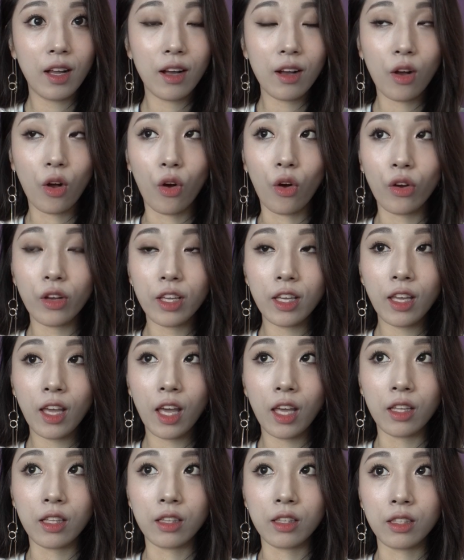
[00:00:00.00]
거기에
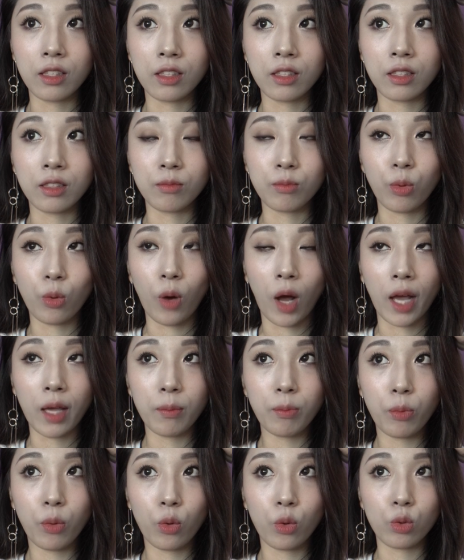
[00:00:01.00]
있는 뭐
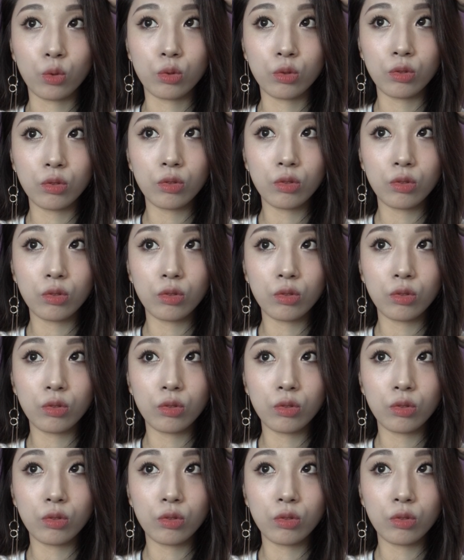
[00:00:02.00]
아이폰이